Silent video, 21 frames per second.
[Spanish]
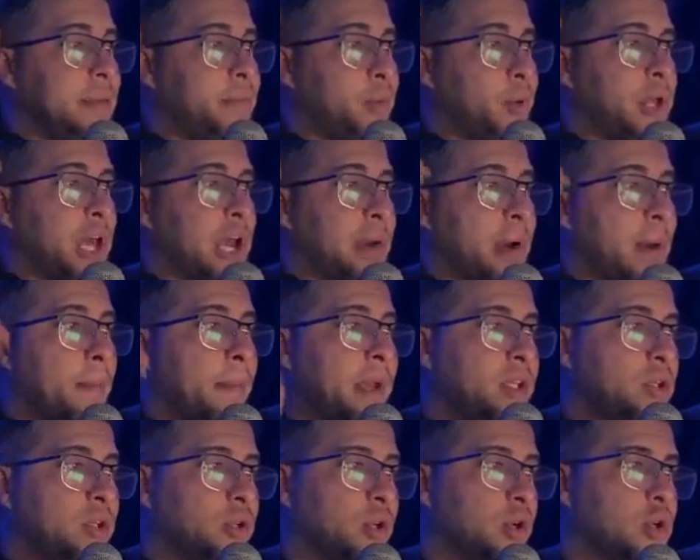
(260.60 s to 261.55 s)

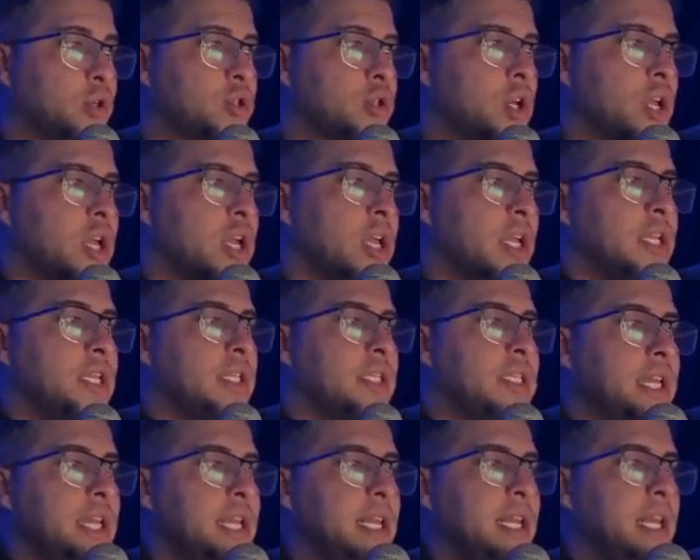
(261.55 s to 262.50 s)
armamentos,
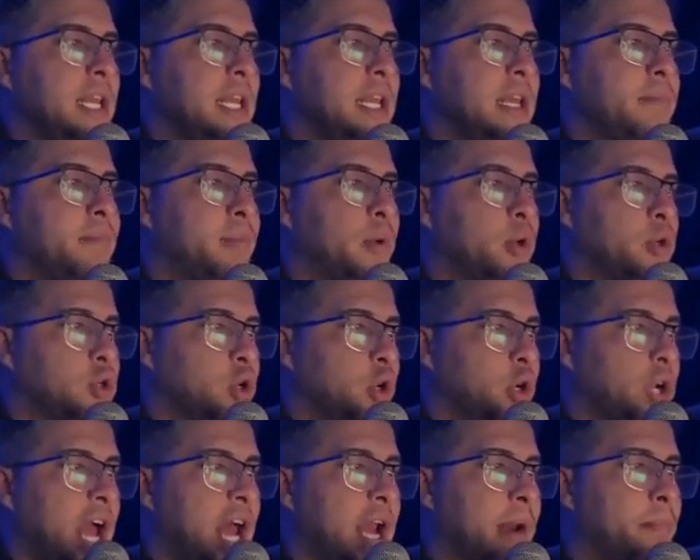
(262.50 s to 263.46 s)
sin
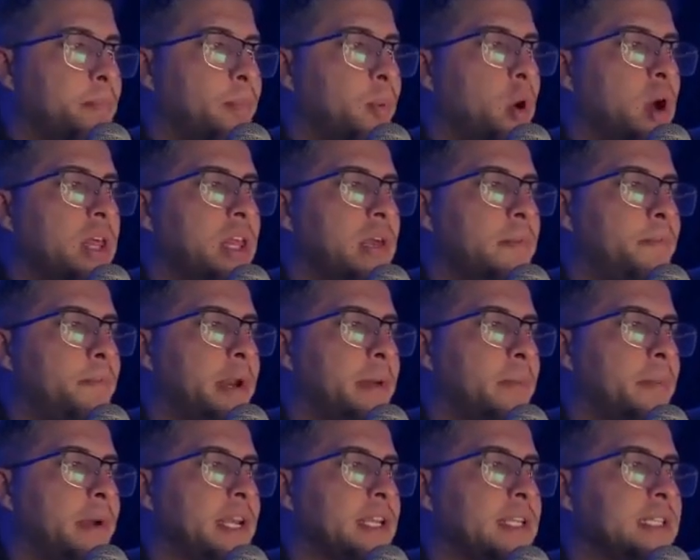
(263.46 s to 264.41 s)
implosionar, puede
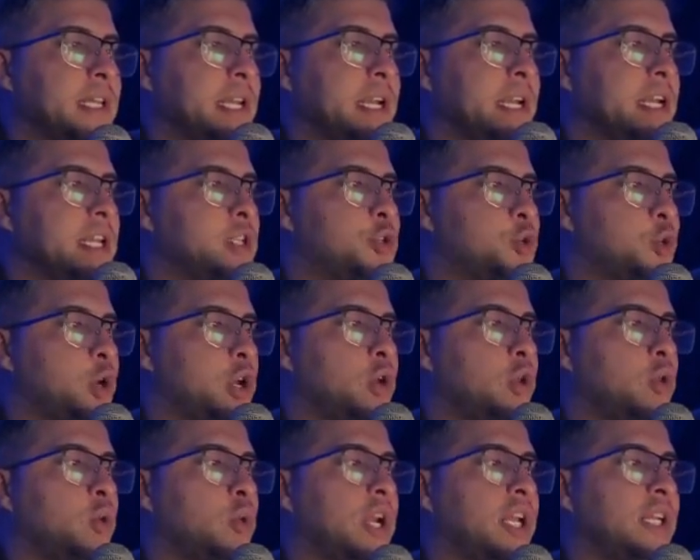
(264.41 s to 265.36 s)
permanecer en el suelo
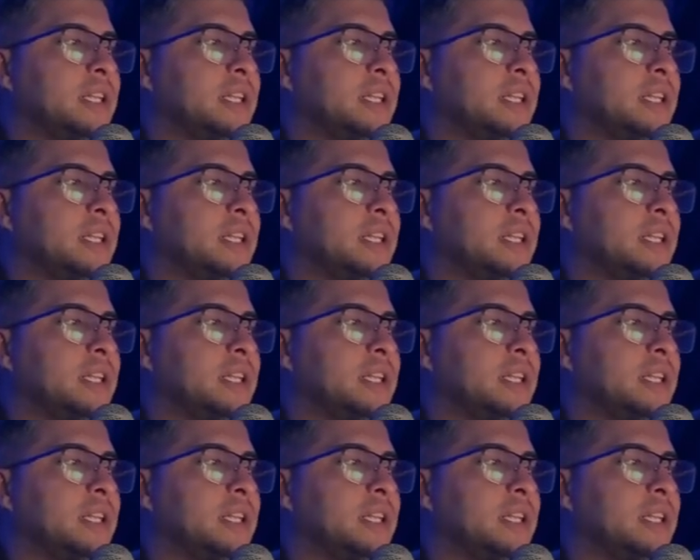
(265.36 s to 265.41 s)
durante